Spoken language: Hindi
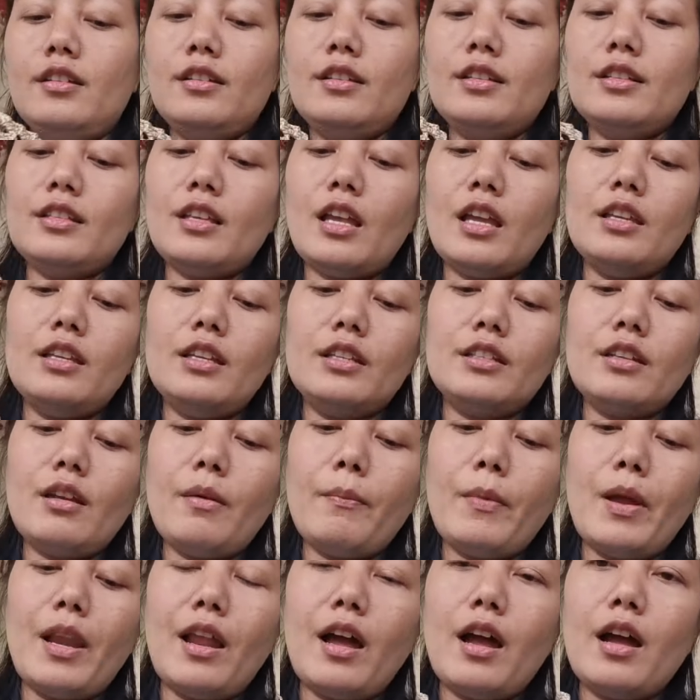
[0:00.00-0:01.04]
डिज़ाइन
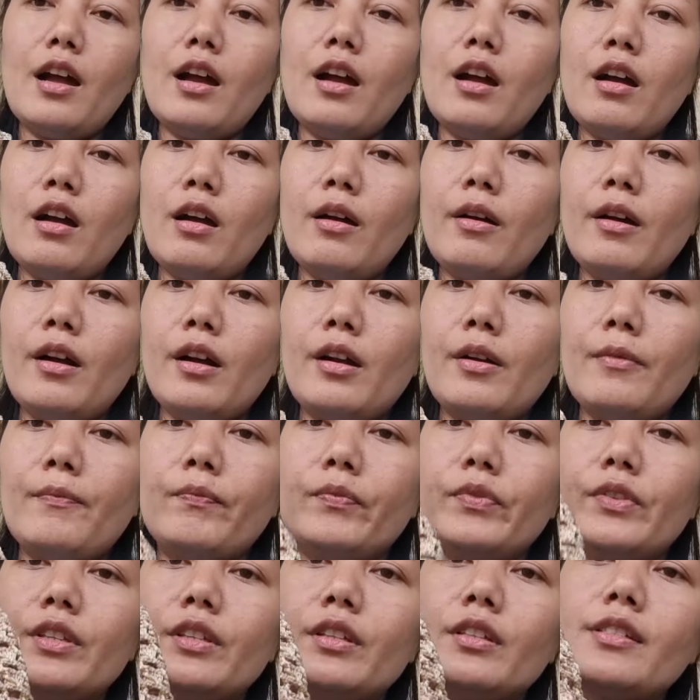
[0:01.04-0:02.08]
इतना बड़ा
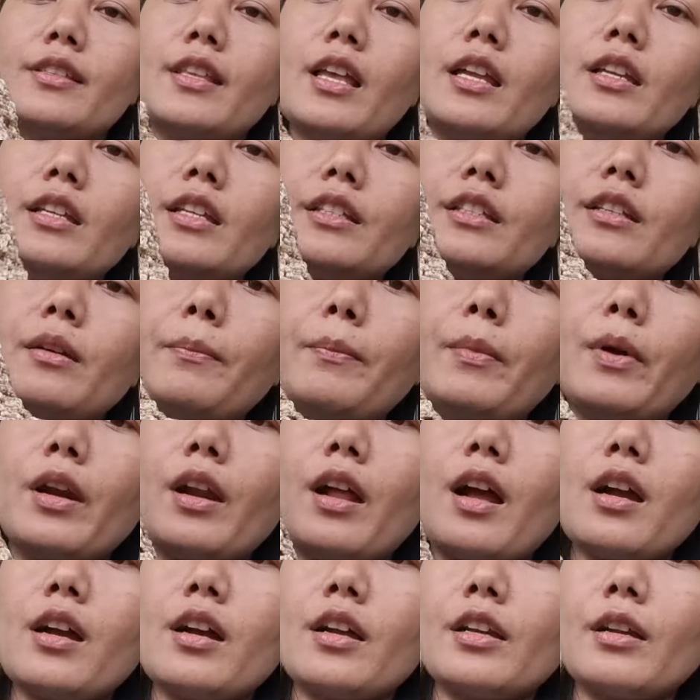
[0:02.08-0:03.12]
डिज़ाइन इतना
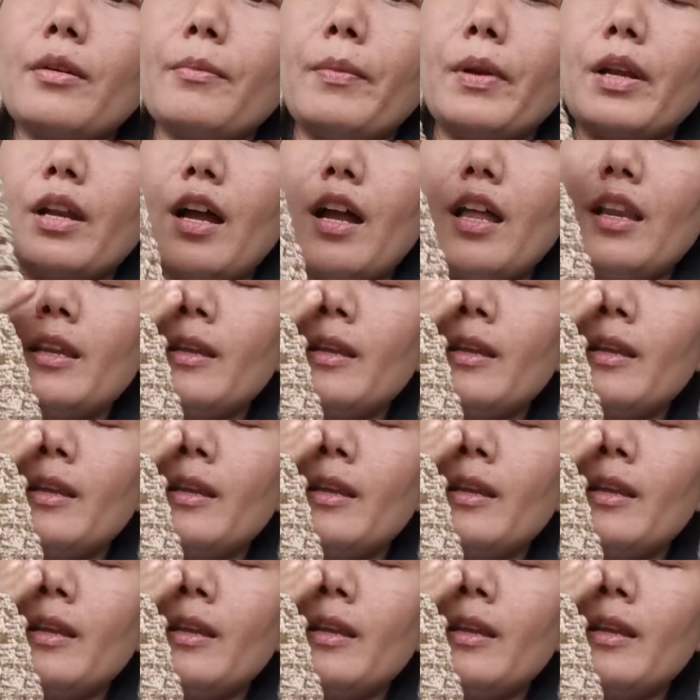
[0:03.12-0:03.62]
बड़ा करके बना